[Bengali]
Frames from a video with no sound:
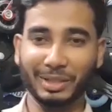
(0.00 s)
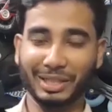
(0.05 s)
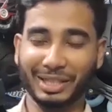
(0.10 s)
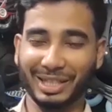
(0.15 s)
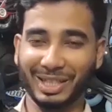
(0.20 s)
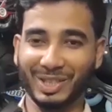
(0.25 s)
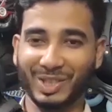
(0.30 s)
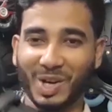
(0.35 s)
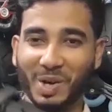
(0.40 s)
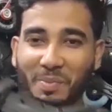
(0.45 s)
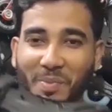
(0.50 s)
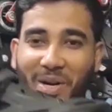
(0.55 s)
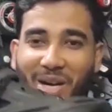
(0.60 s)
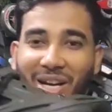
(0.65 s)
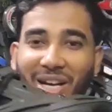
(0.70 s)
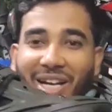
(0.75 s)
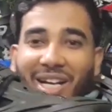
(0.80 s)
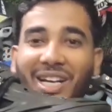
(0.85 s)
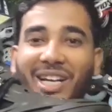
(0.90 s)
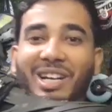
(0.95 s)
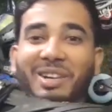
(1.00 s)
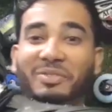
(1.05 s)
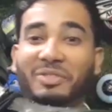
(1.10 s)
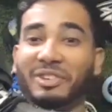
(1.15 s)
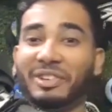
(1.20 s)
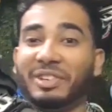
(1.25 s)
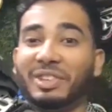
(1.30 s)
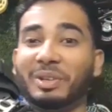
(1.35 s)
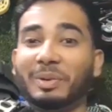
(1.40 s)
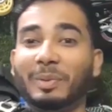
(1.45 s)
স্ক্রিনশট মারা রাখেন এটা
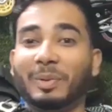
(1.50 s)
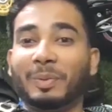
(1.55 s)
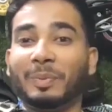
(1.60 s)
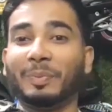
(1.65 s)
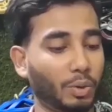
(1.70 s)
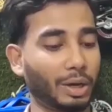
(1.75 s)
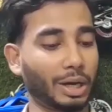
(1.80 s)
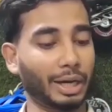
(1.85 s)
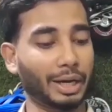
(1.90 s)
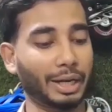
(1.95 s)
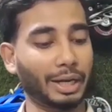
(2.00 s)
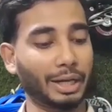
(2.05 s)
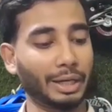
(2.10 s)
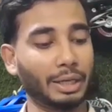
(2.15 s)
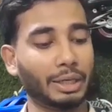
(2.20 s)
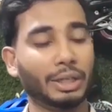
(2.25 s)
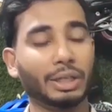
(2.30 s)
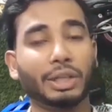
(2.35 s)
ফিরিয়ে দেবো কুকারের